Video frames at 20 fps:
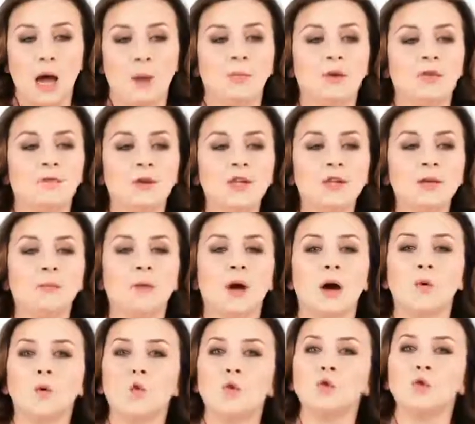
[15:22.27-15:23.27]
Мы видим,
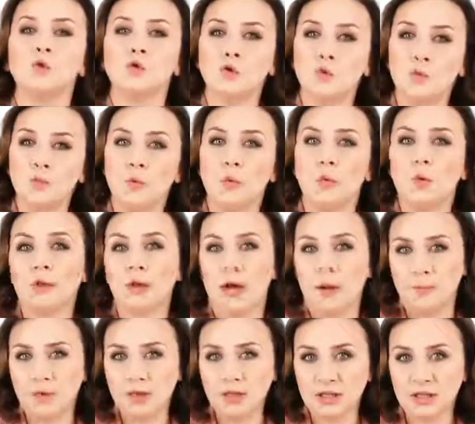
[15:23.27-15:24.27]
какую сумму он
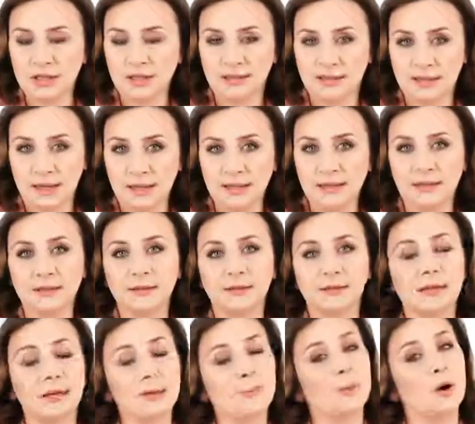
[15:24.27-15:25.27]
обычно тратит
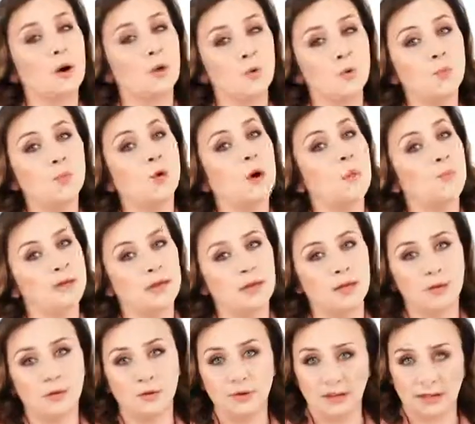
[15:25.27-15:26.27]
на покупку
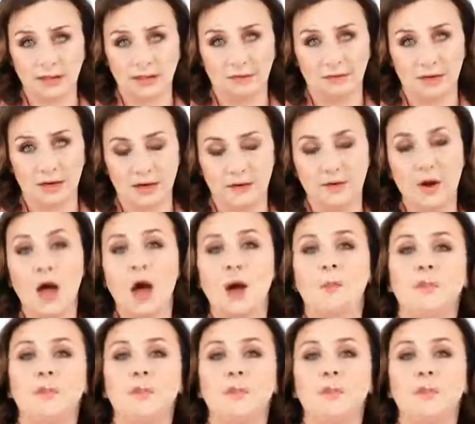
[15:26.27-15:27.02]
определенных товаров.